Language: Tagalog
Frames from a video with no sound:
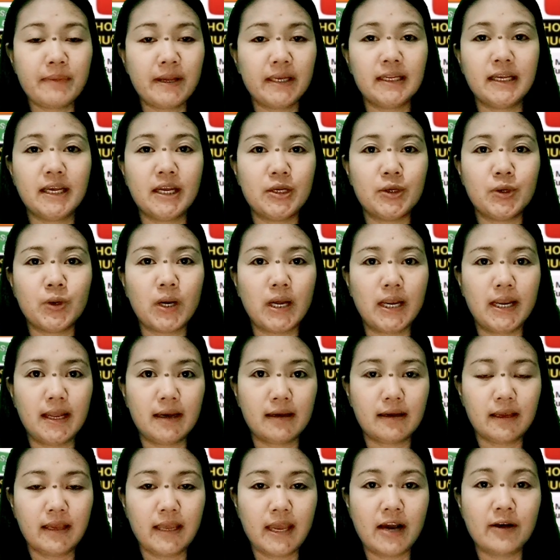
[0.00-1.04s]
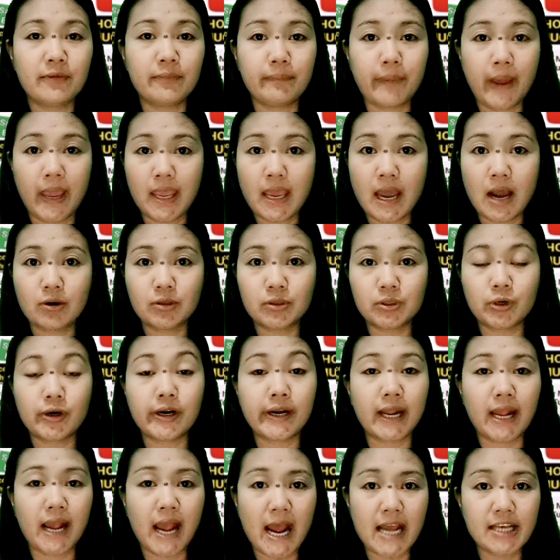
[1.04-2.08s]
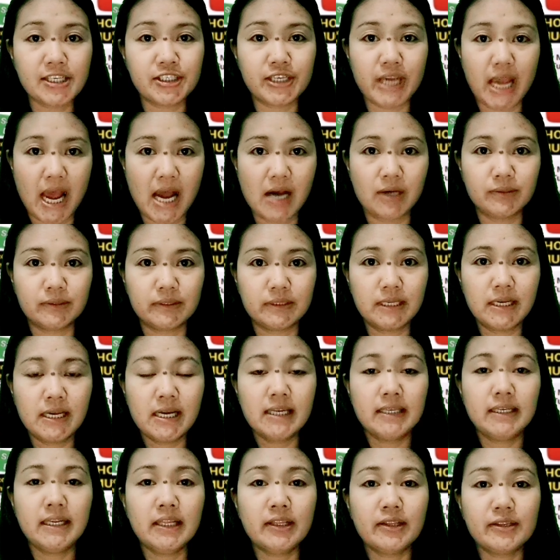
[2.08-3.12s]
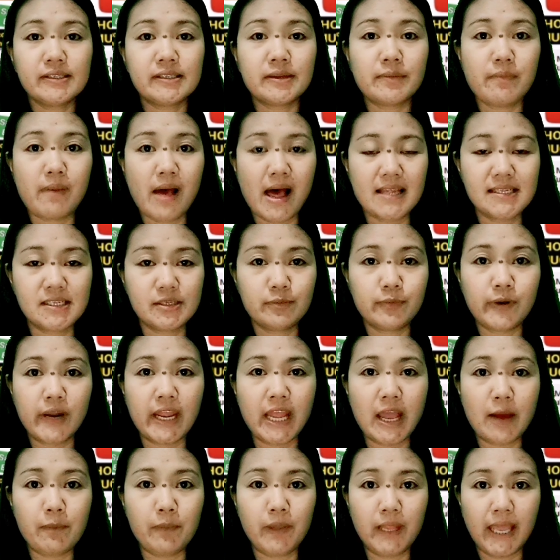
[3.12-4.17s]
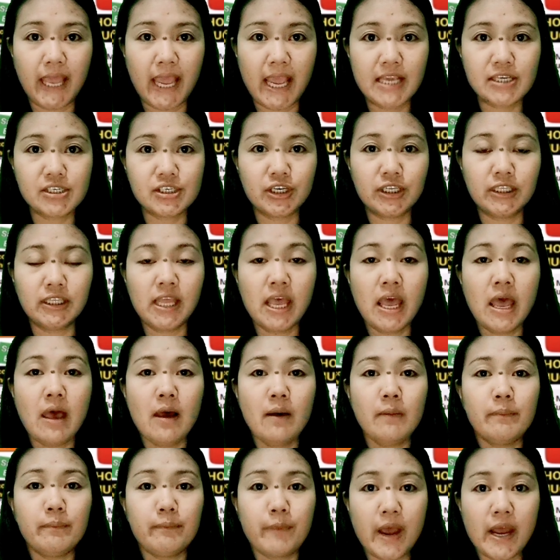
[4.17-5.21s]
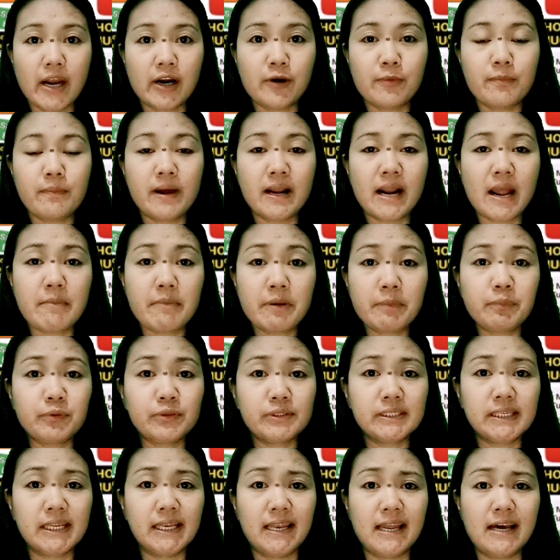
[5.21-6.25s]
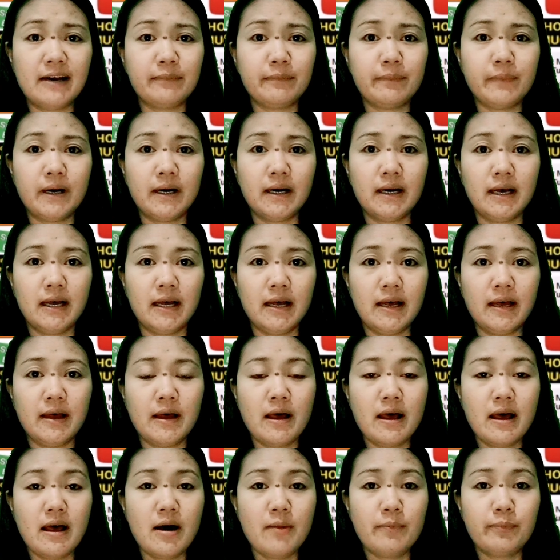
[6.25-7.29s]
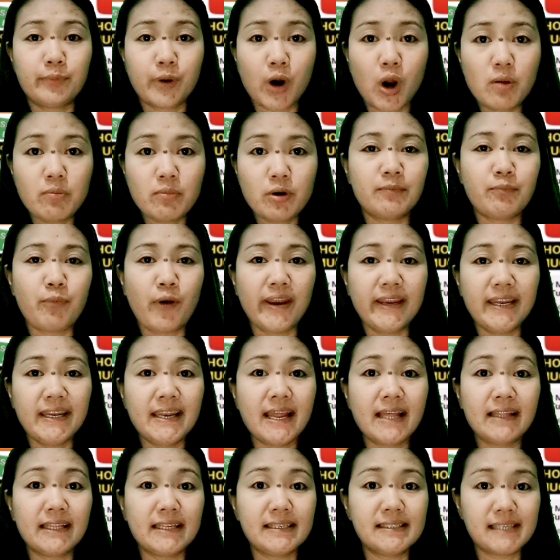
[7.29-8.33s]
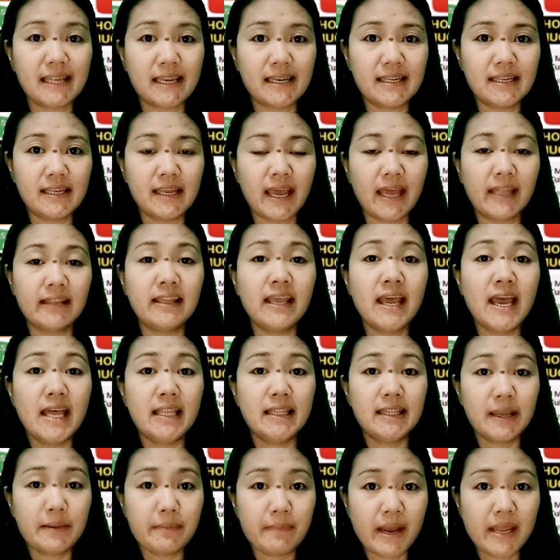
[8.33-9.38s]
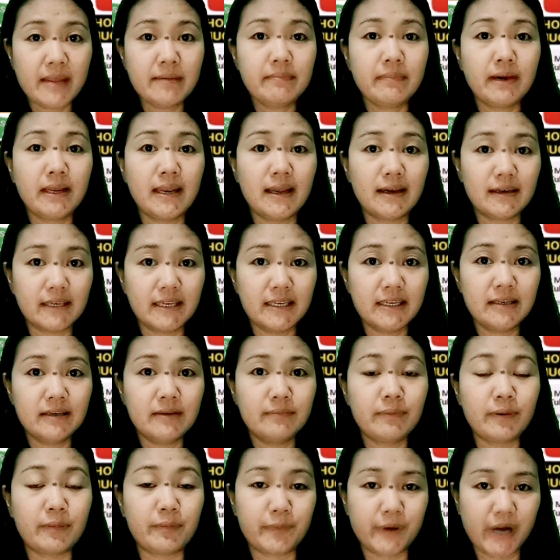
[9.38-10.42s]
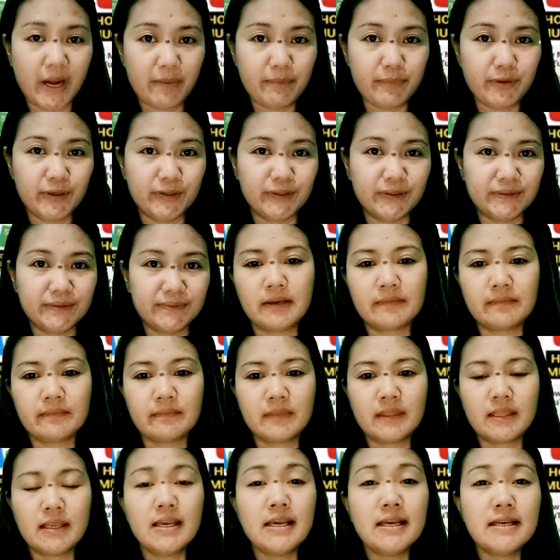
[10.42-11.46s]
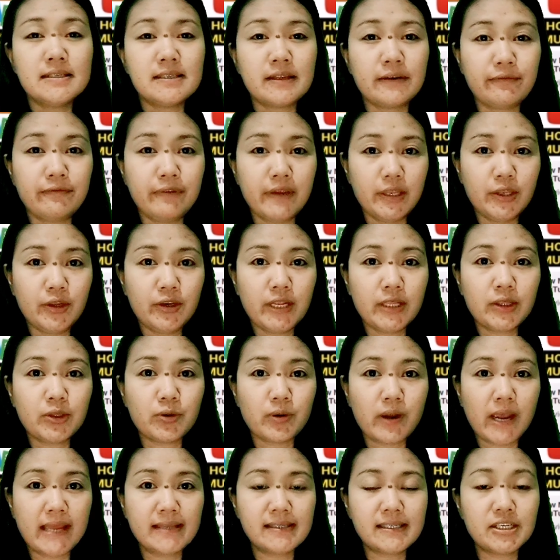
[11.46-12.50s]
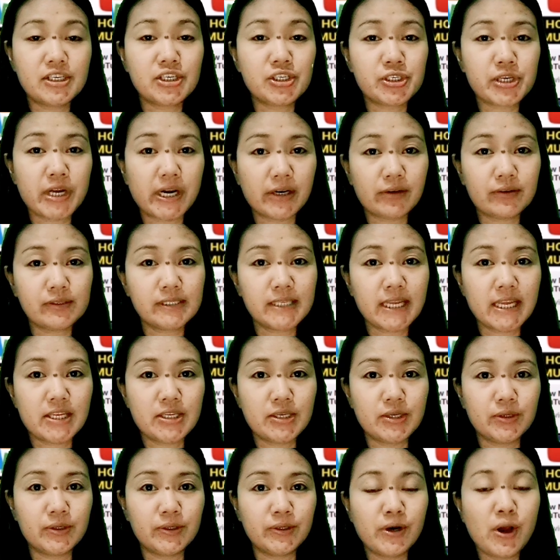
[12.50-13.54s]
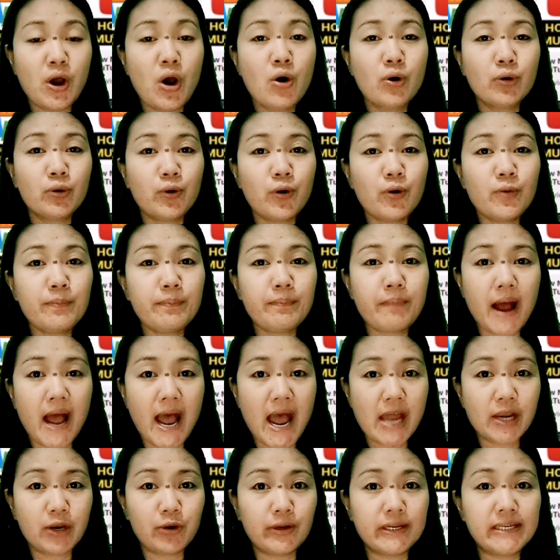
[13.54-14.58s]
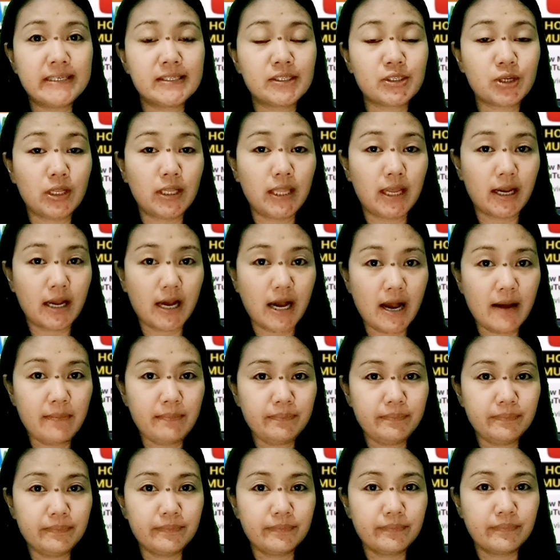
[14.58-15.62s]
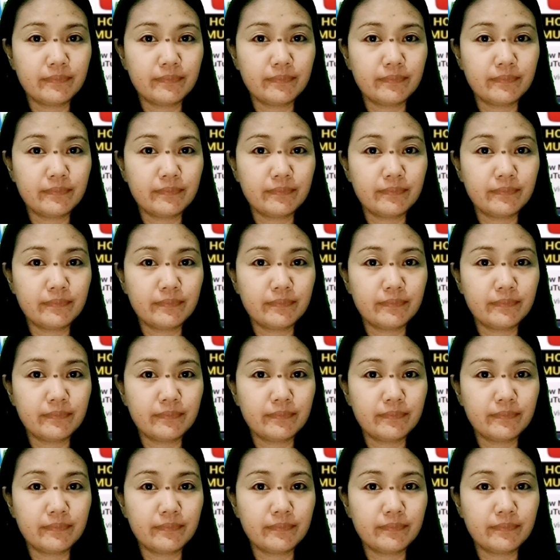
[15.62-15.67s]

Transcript: naman ganun kalaki ang payout or cash out dito sa bus break application. Pero marami po silang mga prom na pwede nating salihan na may malaking pa-premium. Sa video na to guys, i-share ko sa inyo kung paano install ang app,